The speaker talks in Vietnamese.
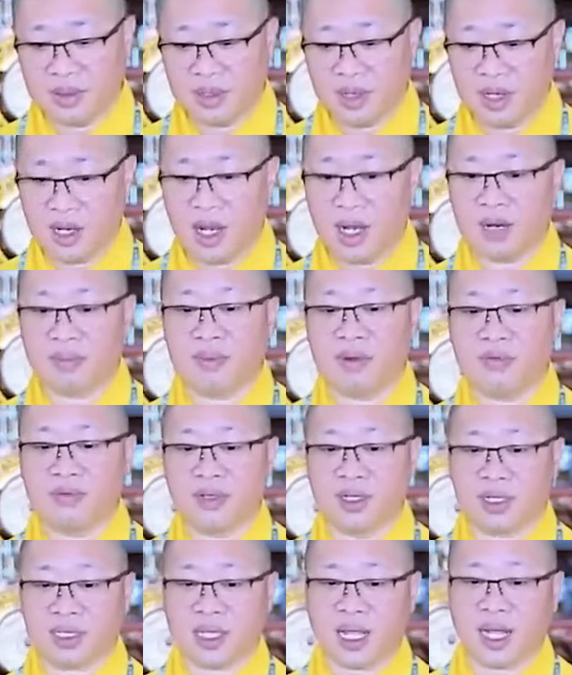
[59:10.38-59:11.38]
cho nên mới
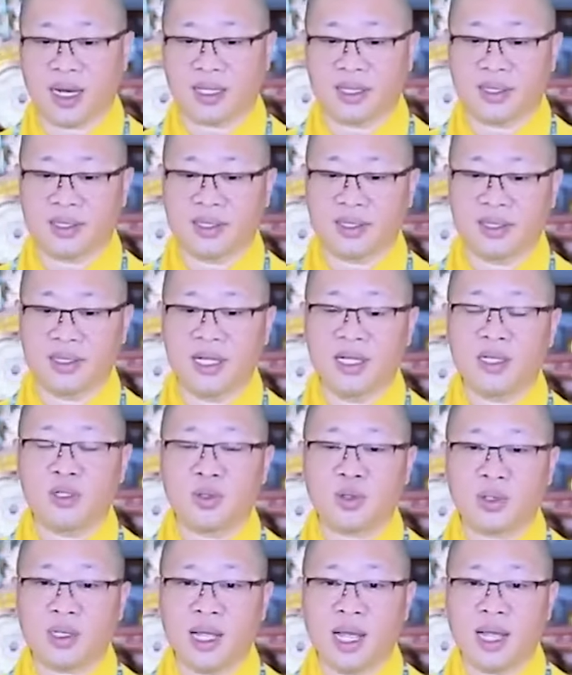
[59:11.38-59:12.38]
vượt thành đi
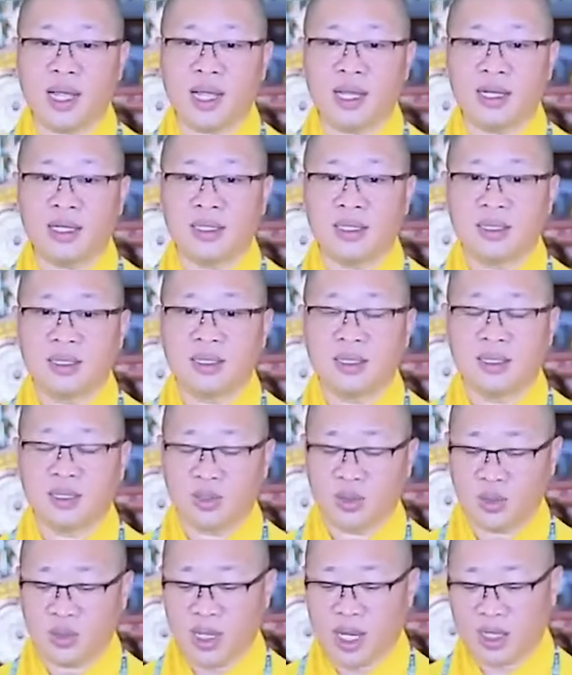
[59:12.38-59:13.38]
xuất gia.
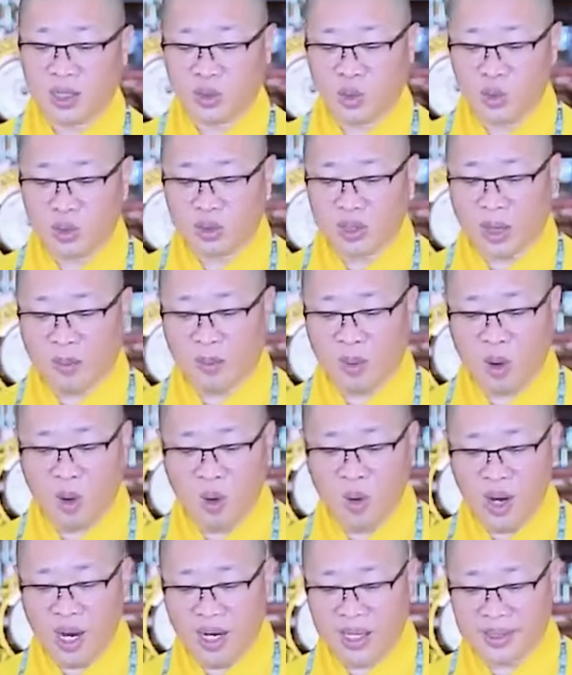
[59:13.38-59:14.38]
Xuất gia tu tập
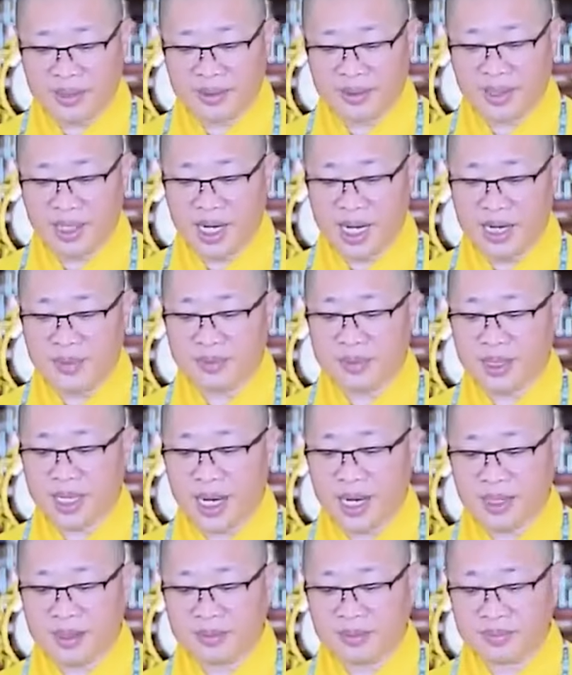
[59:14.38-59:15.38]
khổ hạnh, ép
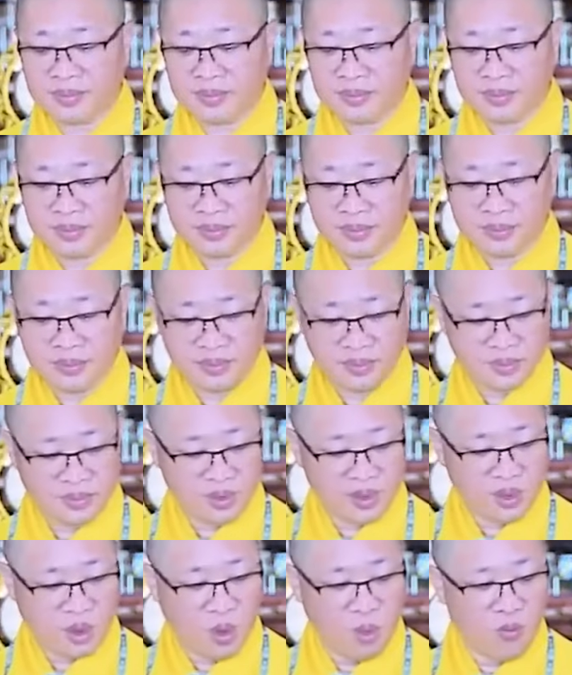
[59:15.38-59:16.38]
sát,
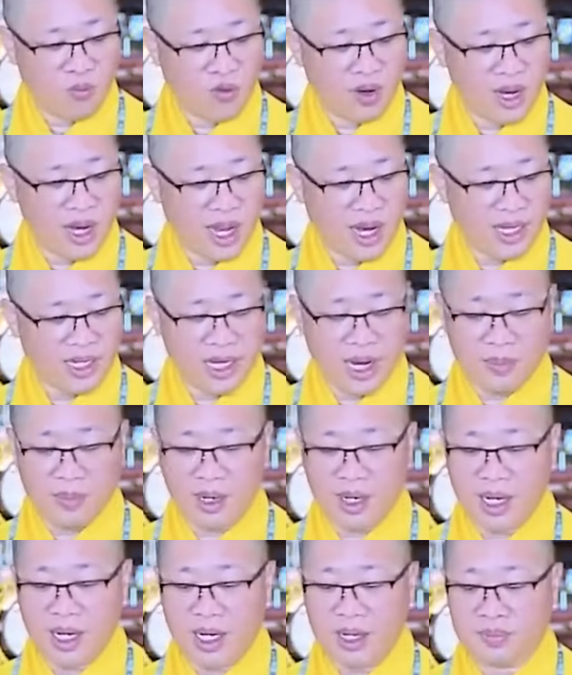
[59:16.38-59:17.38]
cùng với lại năm
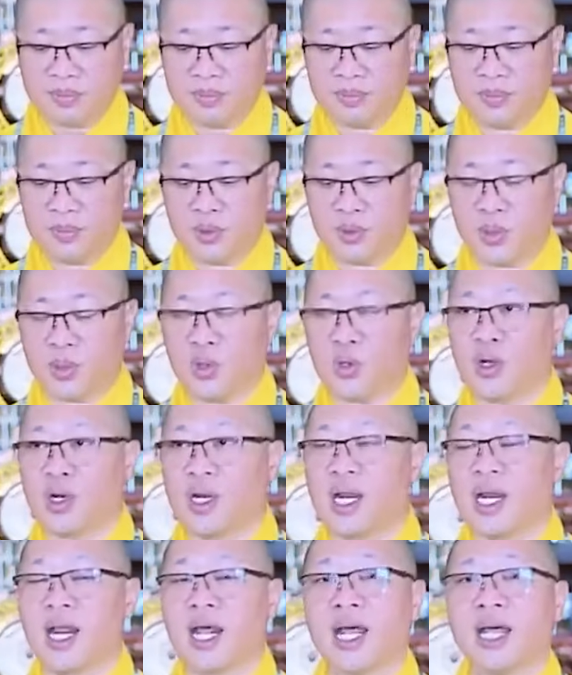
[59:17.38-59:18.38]
anh em
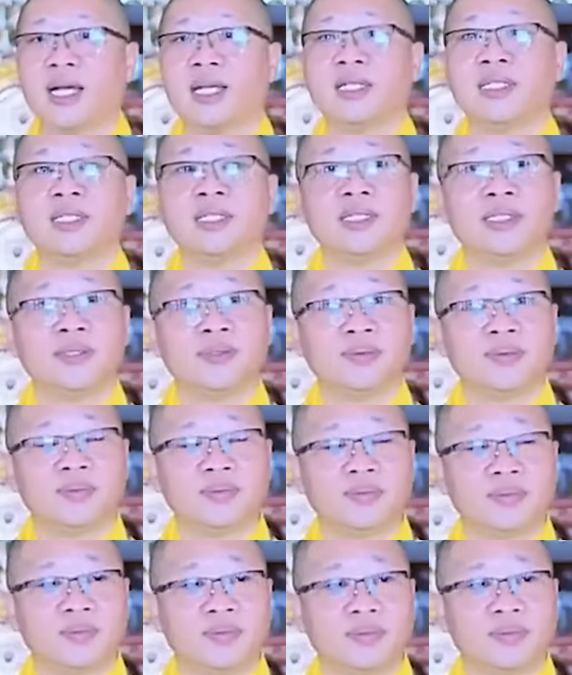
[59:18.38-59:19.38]
Khonana,
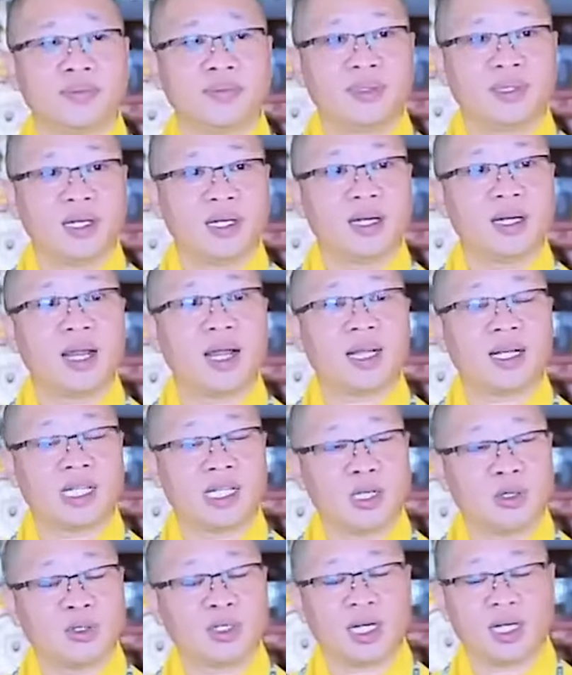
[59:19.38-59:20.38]
tức là
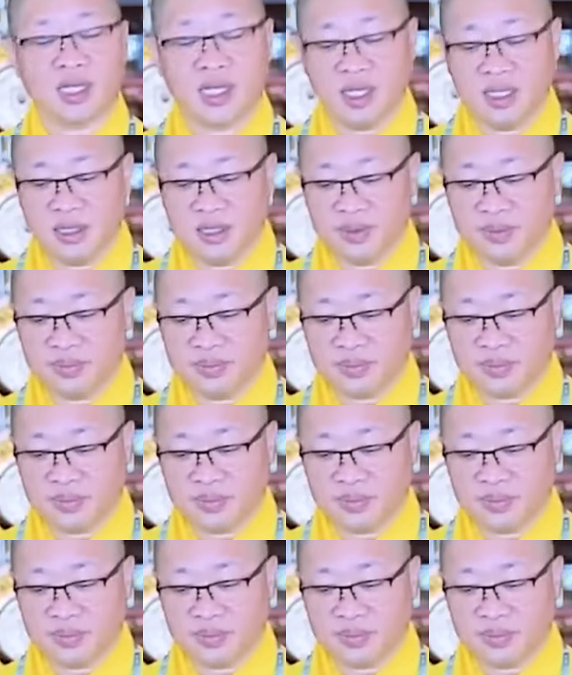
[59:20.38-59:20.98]
Kiều Trần Như,